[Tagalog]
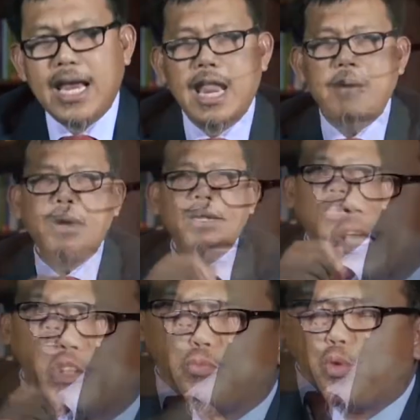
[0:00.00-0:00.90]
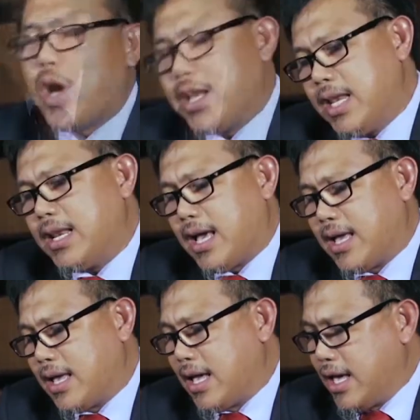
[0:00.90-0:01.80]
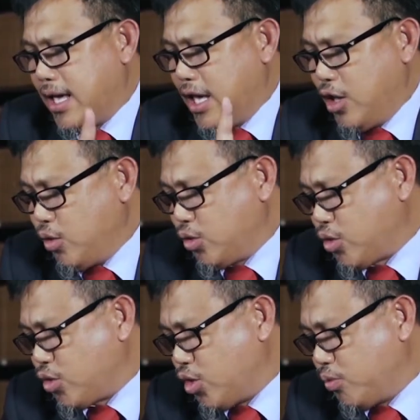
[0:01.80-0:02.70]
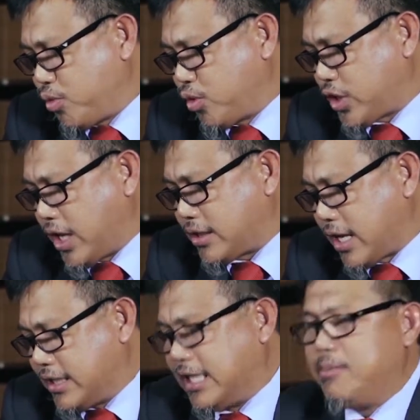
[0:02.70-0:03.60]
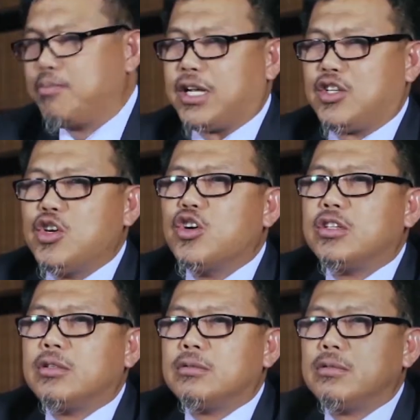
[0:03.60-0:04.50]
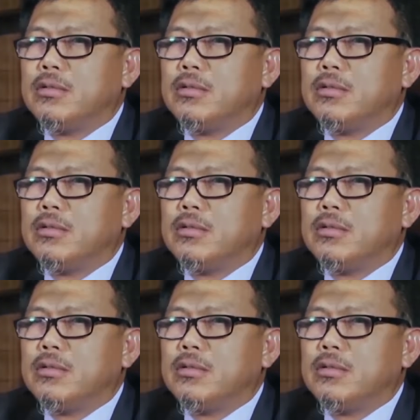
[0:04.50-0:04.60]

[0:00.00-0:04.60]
Nabanggit ko po kanina, yung tungkol po sa isang silibrasyon